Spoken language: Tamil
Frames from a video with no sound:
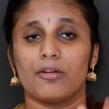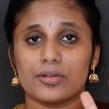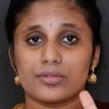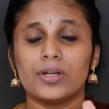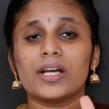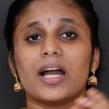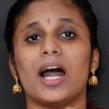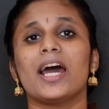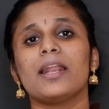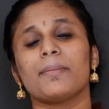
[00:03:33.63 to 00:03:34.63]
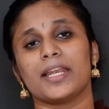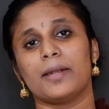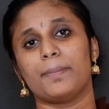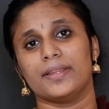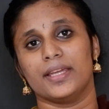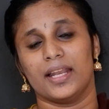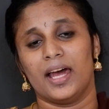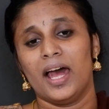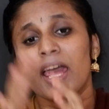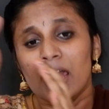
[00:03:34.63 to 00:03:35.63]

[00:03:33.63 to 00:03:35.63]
அவங்க சொன்ன காரணம் என்னன்னு பாத்தீங்கன்னா